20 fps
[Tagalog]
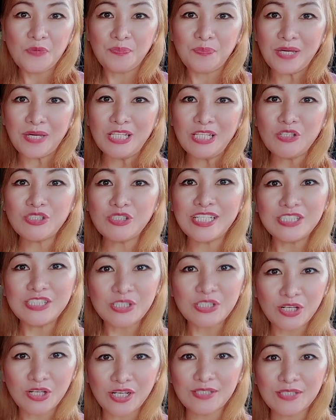fellow
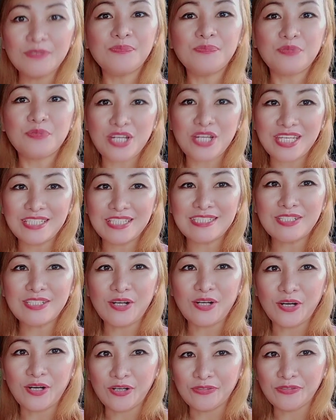Denron Prince
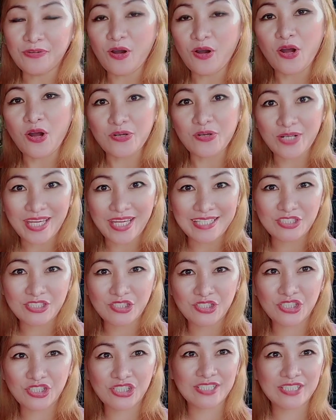of
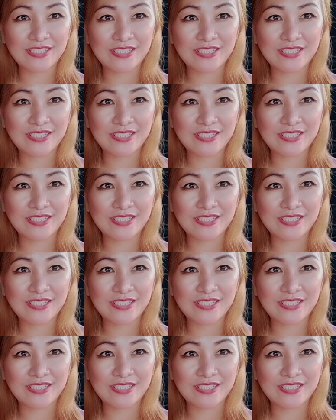Orange.